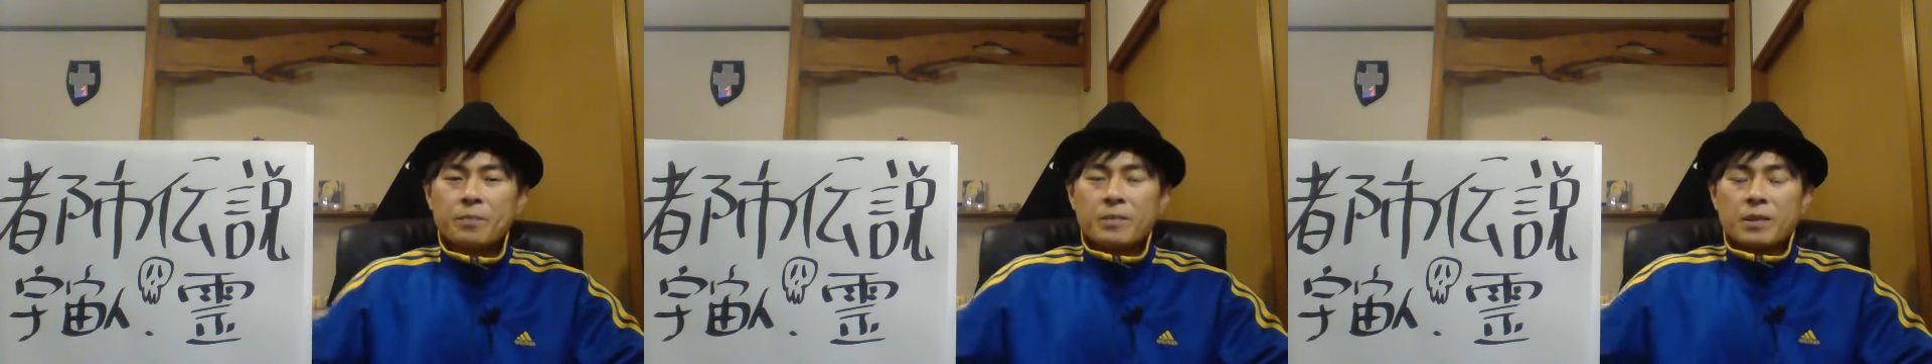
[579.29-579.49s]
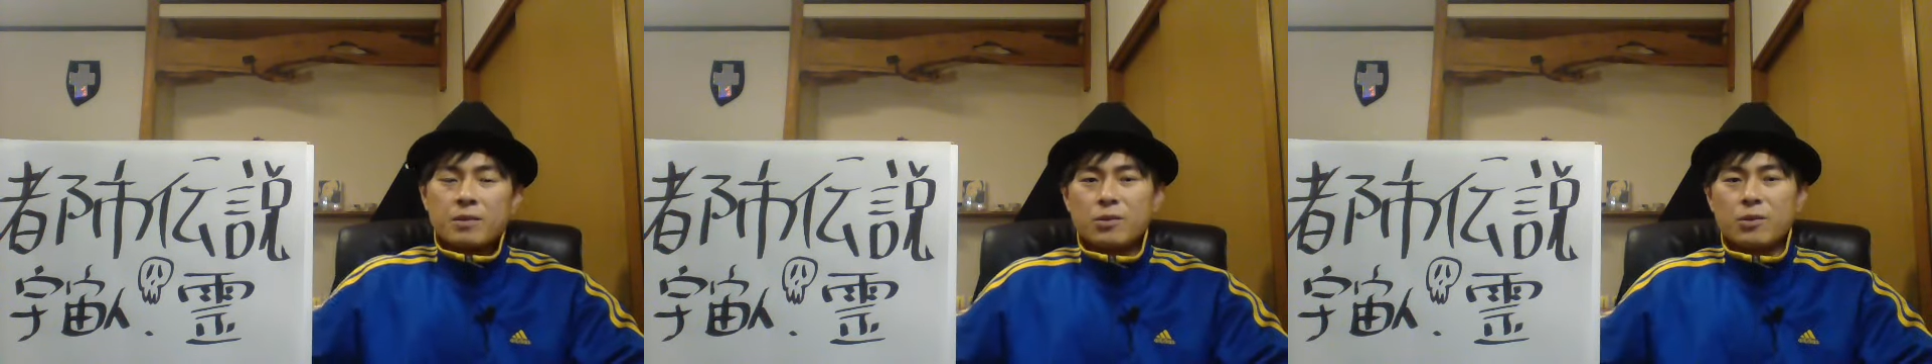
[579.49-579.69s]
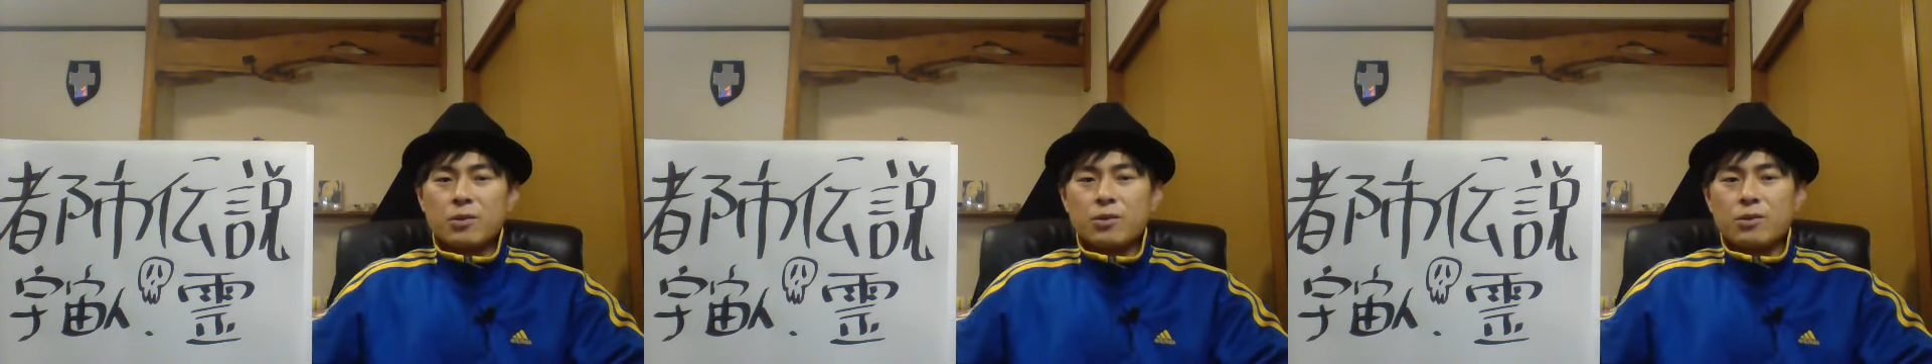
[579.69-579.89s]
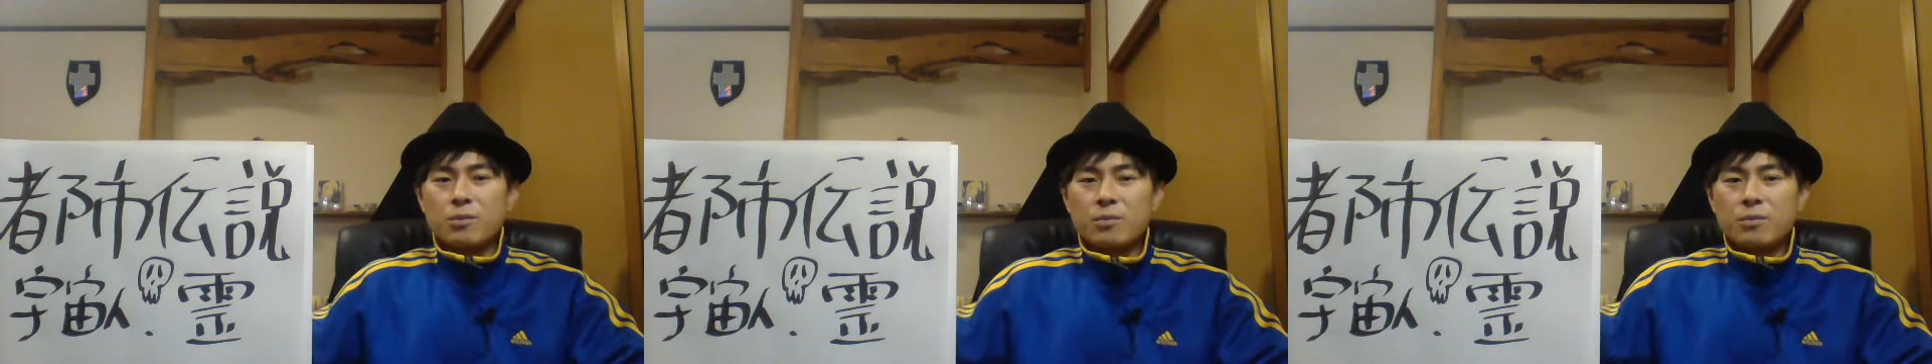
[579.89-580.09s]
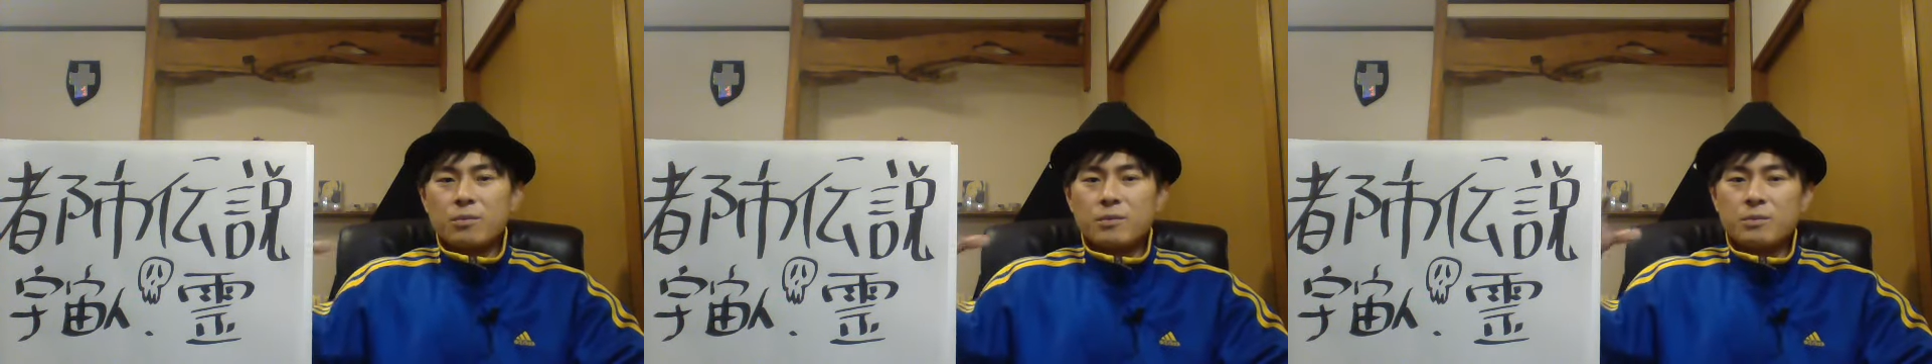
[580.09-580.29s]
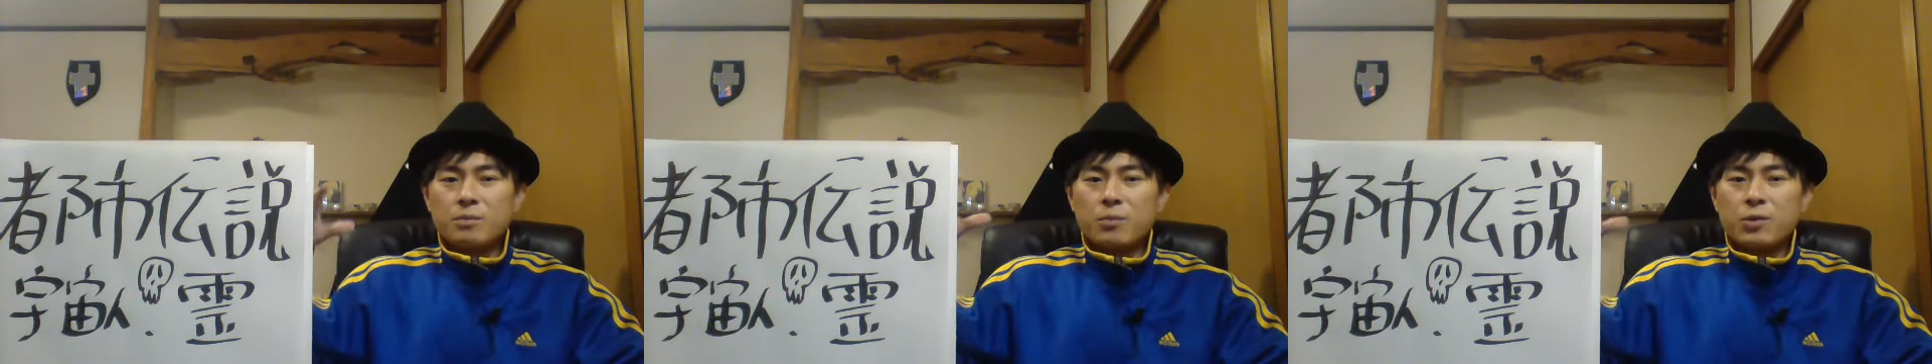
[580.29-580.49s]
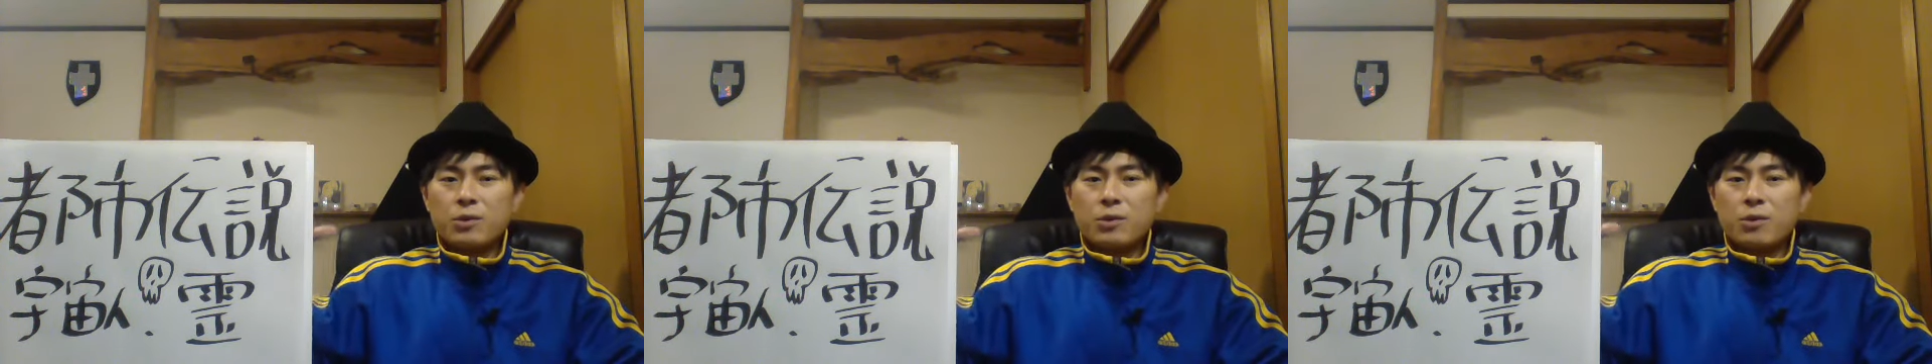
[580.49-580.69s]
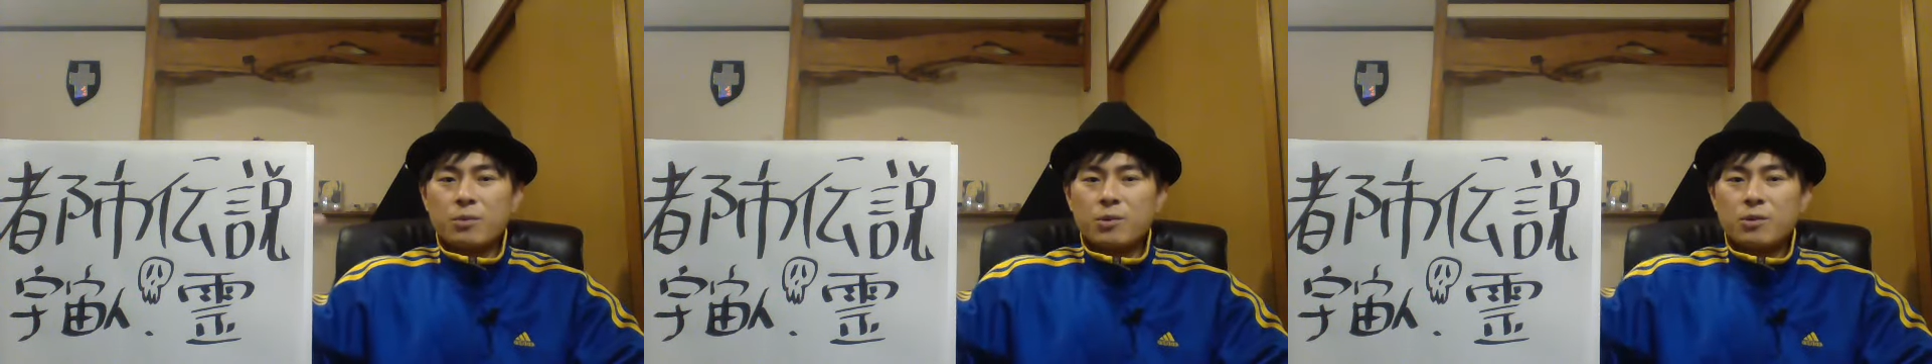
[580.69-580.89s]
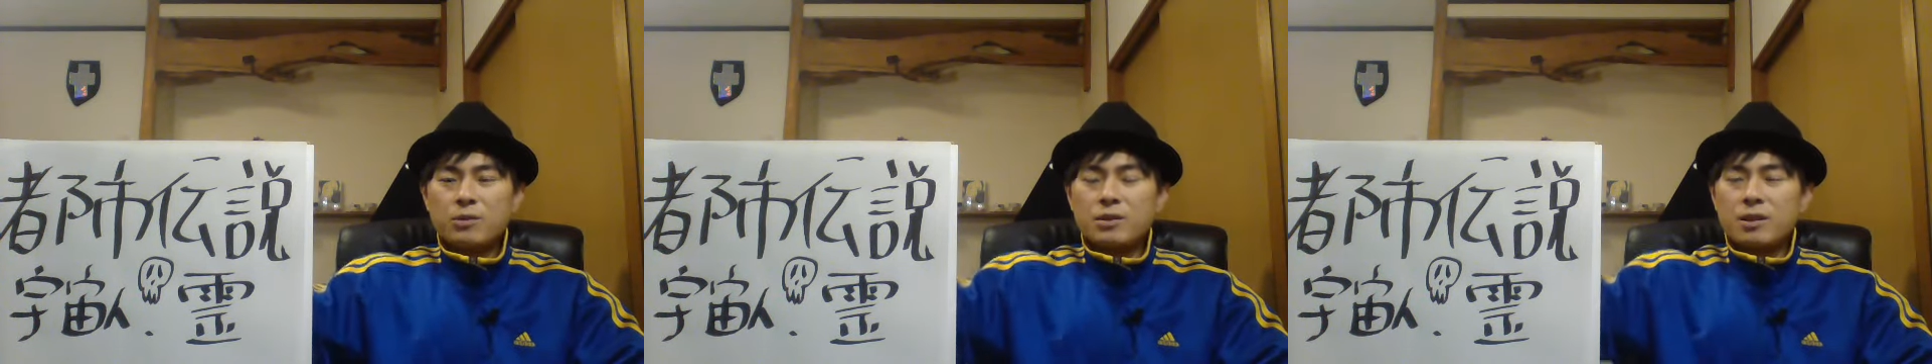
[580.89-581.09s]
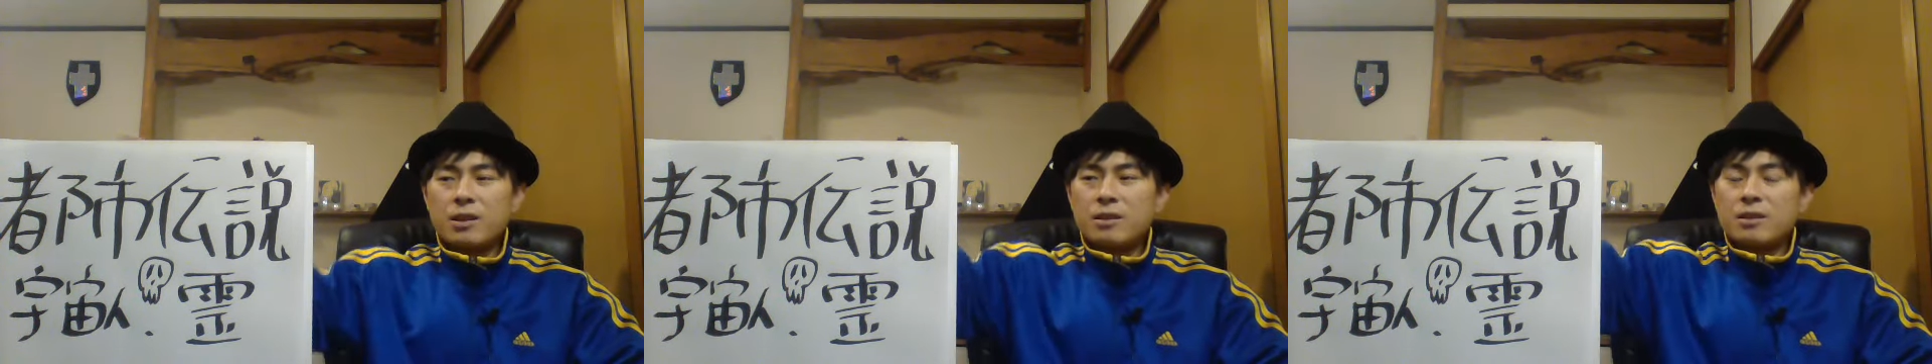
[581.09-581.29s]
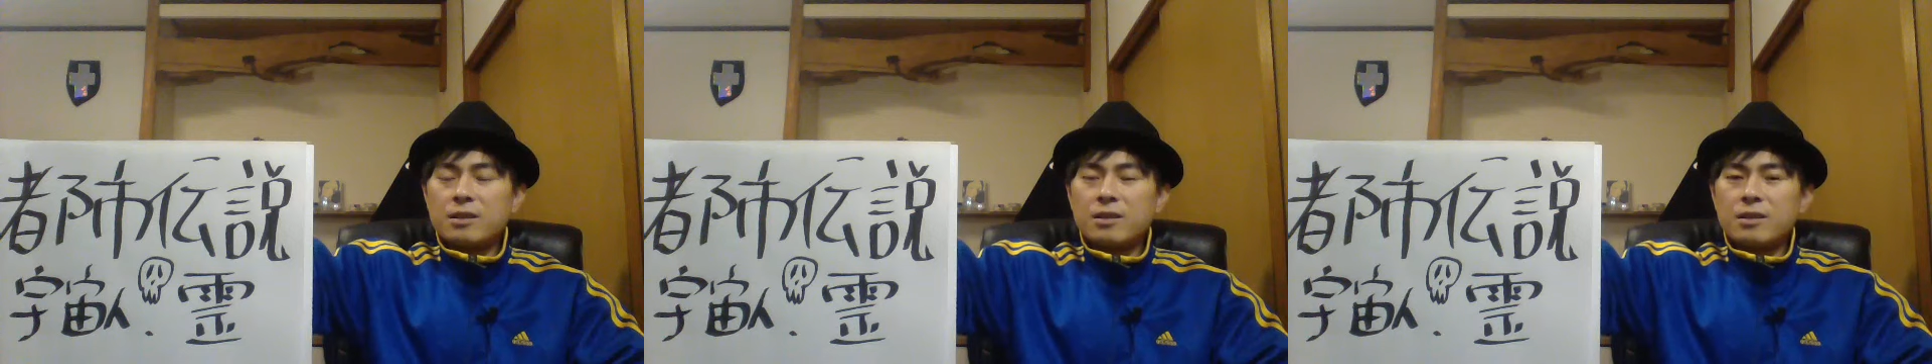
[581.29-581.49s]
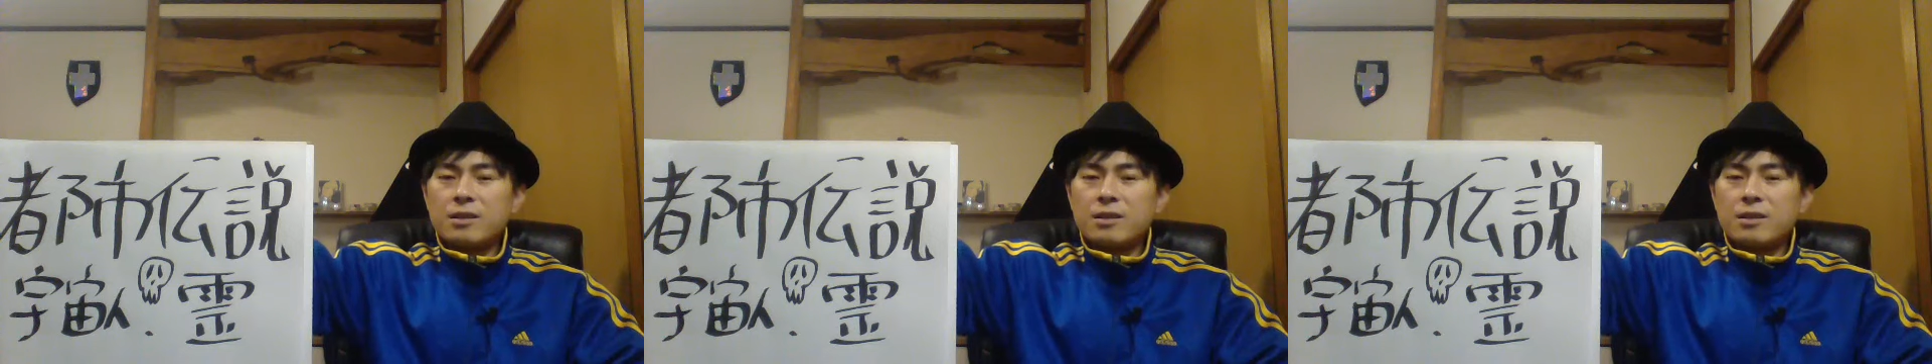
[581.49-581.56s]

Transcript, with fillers: それよりもっともっとさらに